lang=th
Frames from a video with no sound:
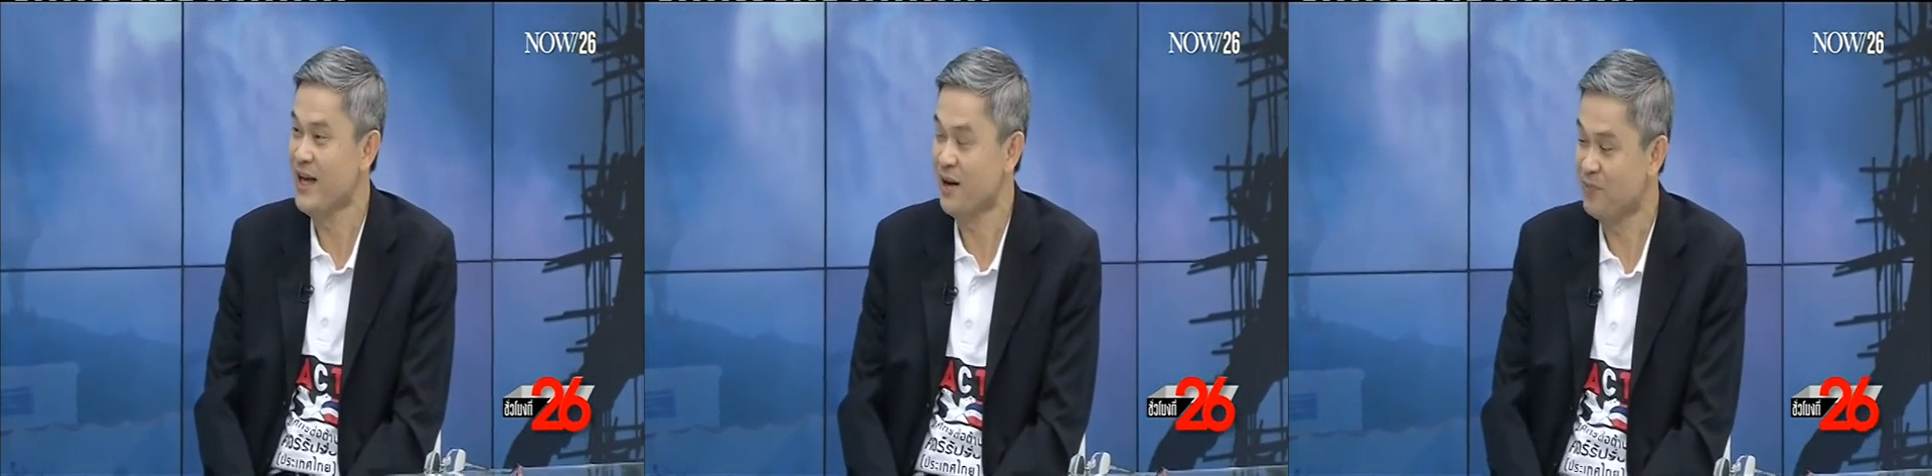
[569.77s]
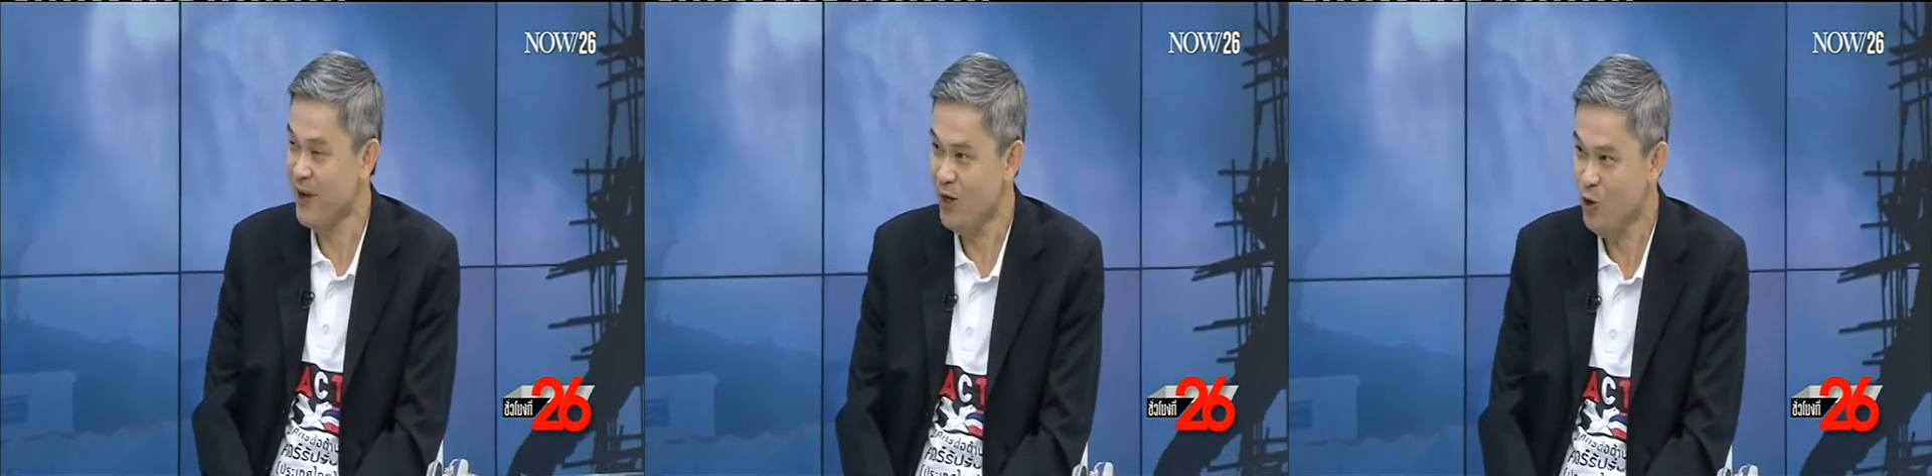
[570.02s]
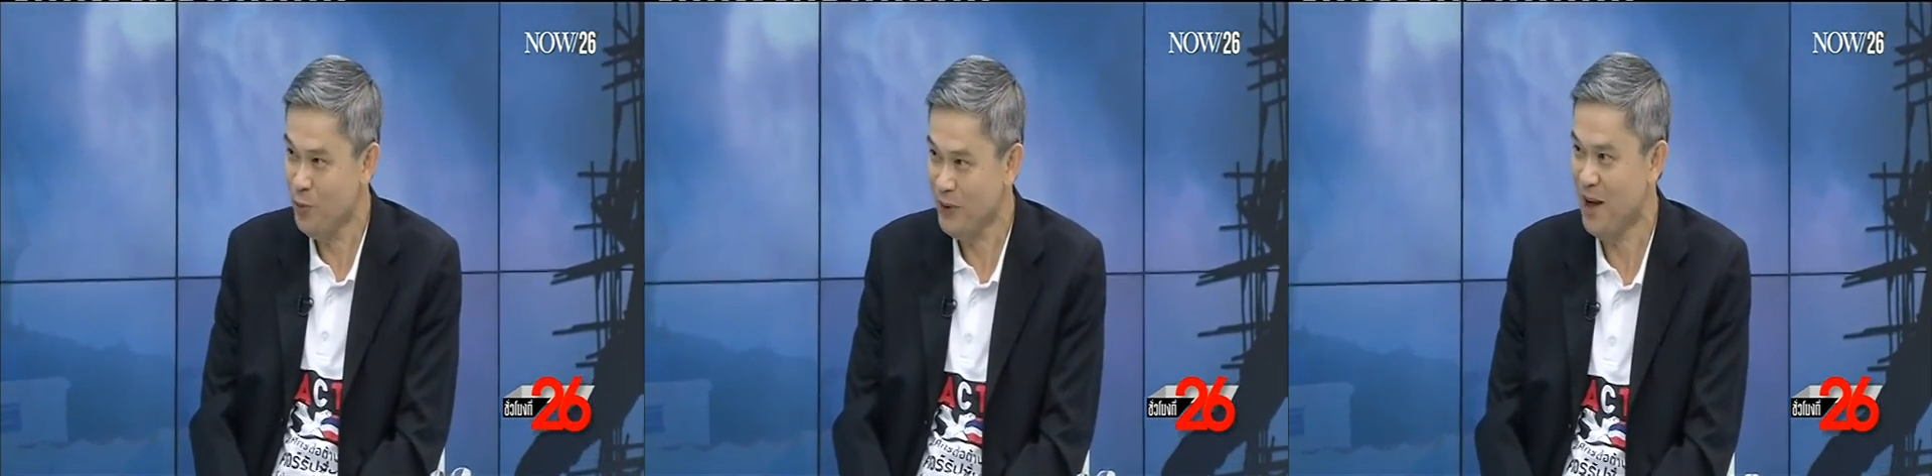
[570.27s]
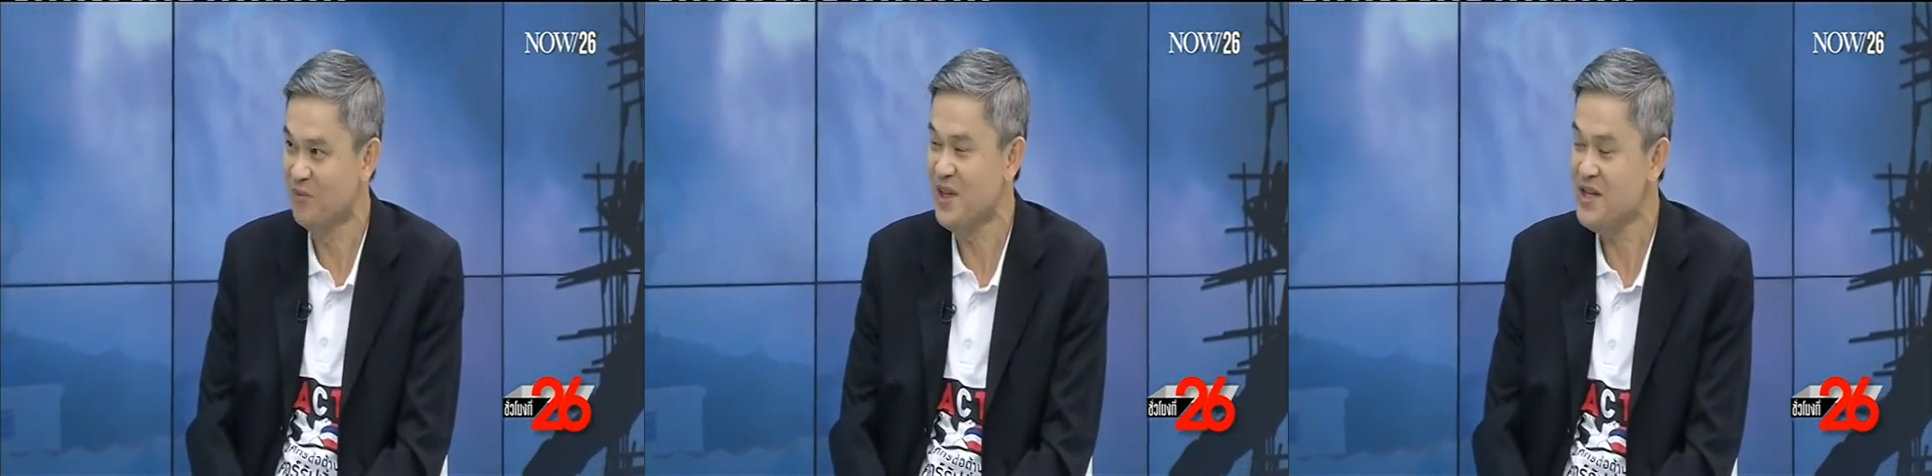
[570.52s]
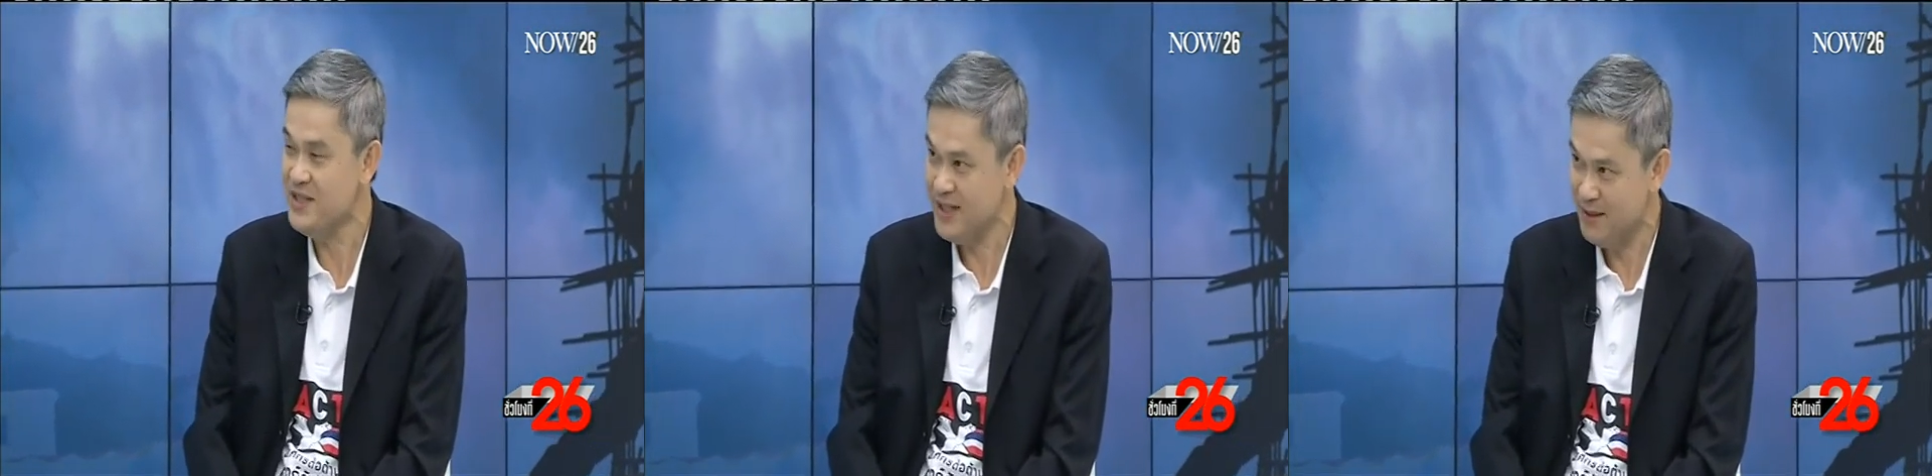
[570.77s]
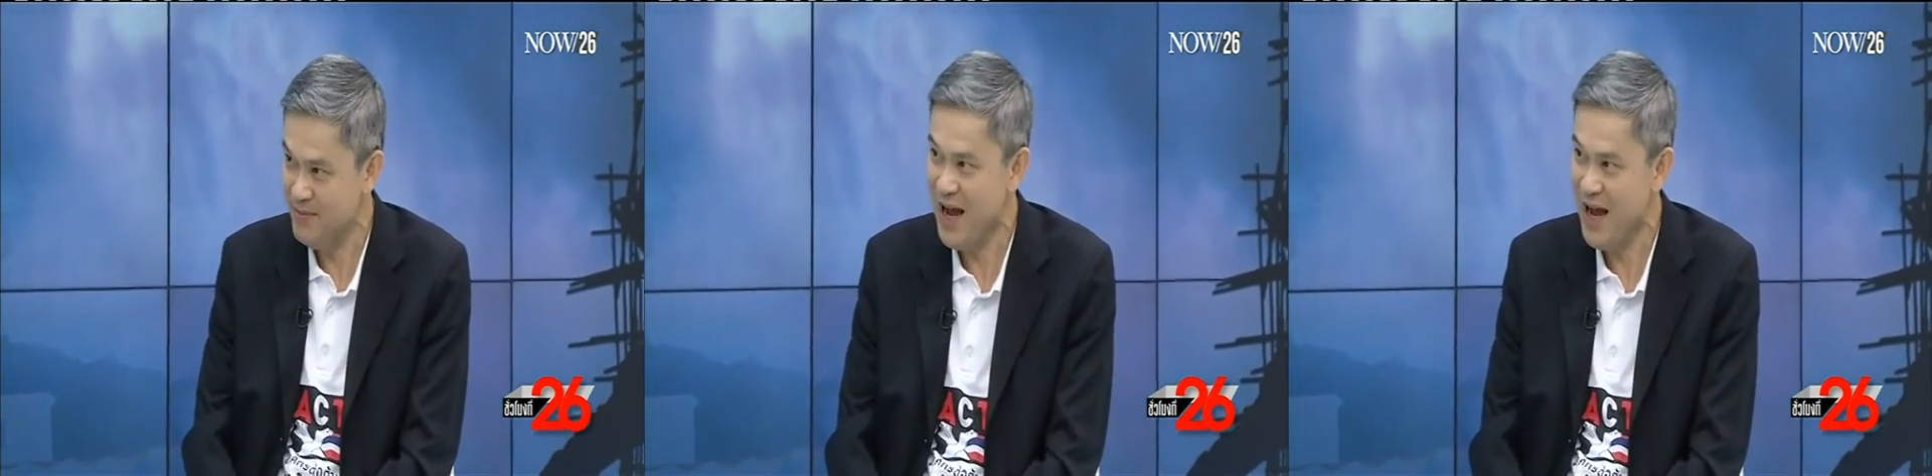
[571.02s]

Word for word: อย่างเป็นรูปธรรมได้เยอะ